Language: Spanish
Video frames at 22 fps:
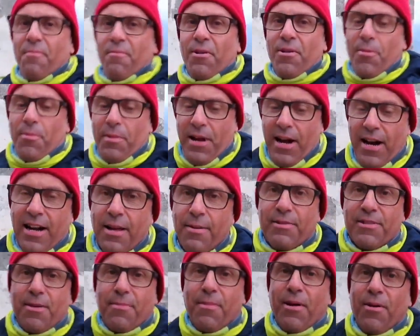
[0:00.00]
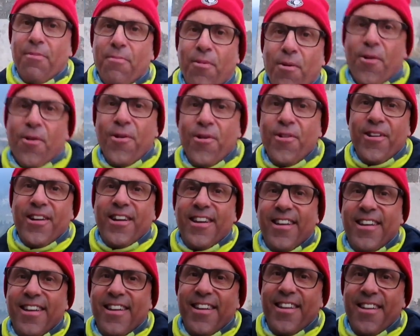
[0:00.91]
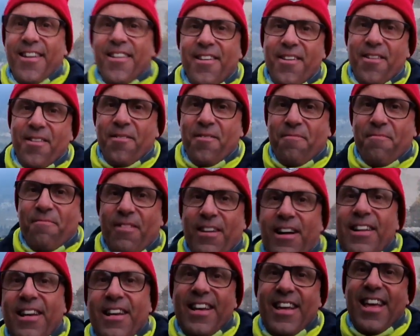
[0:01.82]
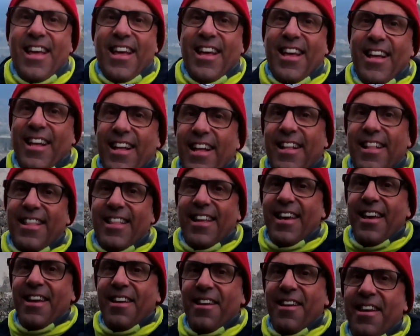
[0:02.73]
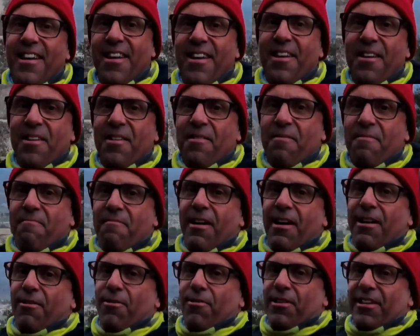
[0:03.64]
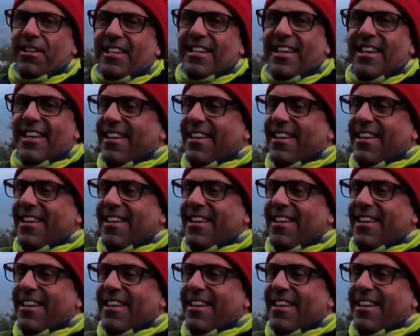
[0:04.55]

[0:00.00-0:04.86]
Bueno, mirad que me separe un poco, ¿vale? de balones.